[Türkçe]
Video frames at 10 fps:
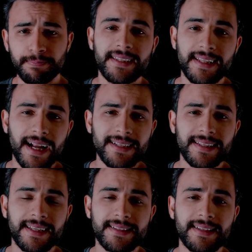
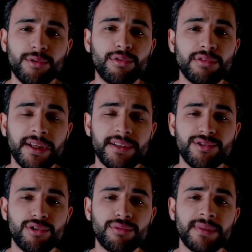Dilerseniz kullanıcı
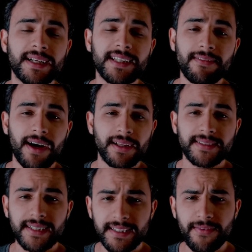yorumlarına ve
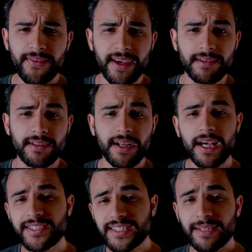alternatif fiyatlara
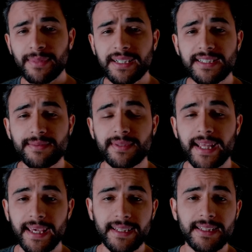açıklama kısmını
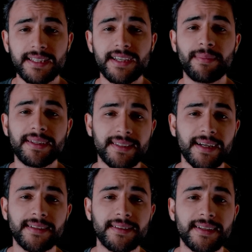ekleyeceğim
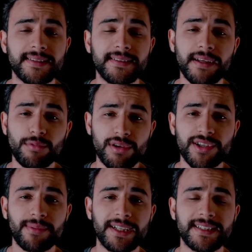internet adresinden
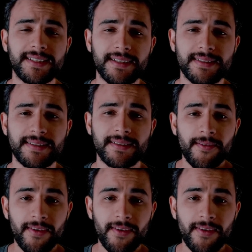ulaşabilirsiniz